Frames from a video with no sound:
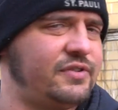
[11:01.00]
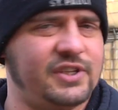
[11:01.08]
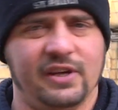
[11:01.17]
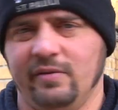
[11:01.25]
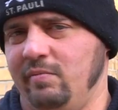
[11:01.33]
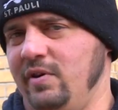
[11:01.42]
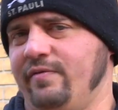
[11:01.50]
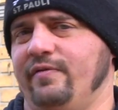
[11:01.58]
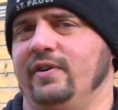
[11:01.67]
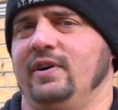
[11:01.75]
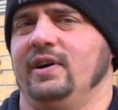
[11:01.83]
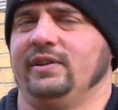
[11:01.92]
все
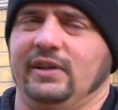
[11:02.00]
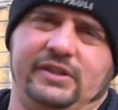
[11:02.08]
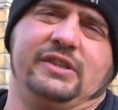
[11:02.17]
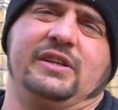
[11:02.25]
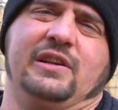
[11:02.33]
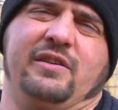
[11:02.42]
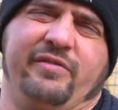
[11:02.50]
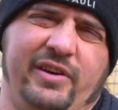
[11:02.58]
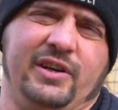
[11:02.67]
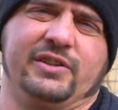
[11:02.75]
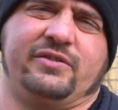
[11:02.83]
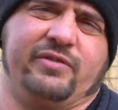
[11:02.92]
мифы относительно
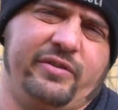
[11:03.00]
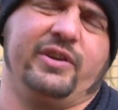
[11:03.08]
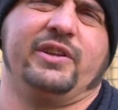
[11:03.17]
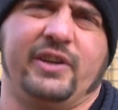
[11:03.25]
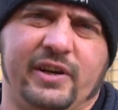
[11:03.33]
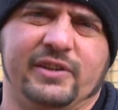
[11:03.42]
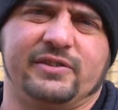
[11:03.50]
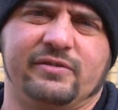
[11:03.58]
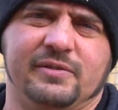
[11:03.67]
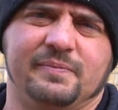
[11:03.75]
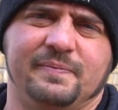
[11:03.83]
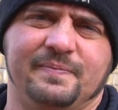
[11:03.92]
веганства и
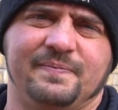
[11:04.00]
вегетарианства.